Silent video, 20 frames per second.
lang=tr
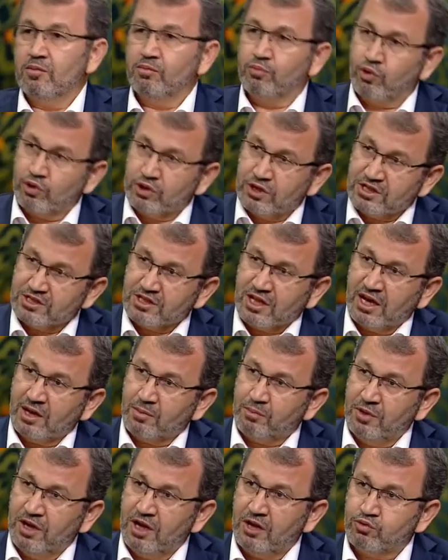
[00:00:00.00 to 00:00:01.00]

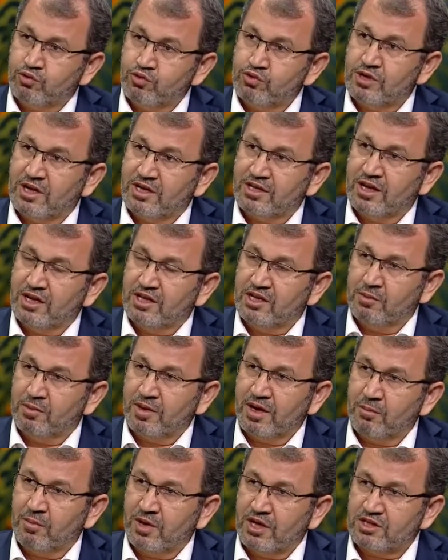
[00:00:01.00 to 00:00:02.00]
Protestanlık 1600'lerden
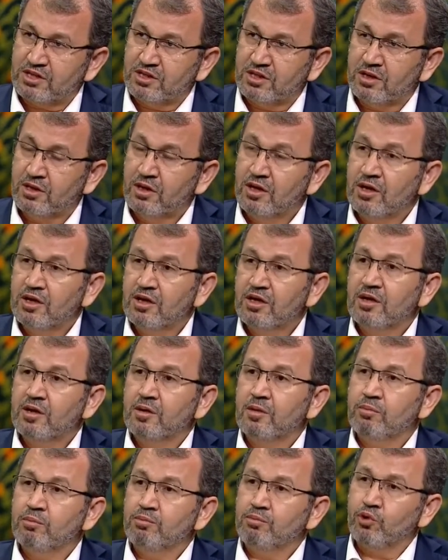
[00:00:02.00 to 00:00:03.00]
itibaren başladı.
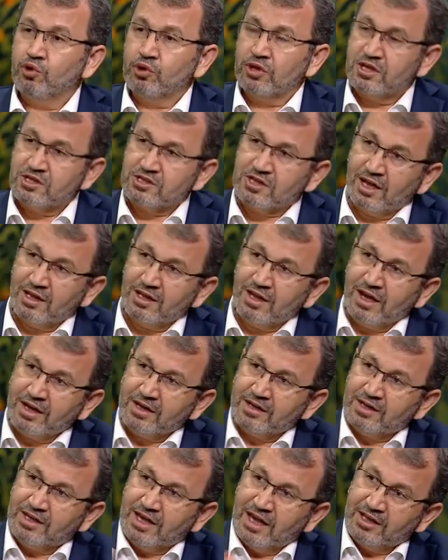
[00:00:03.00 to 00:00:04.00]
Protestanlar
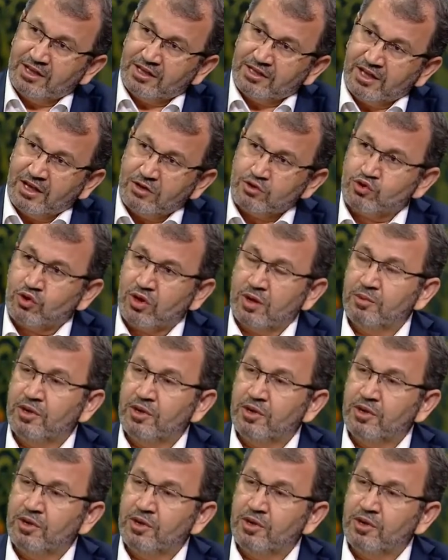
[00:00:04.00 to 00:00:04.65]
geldikten sonra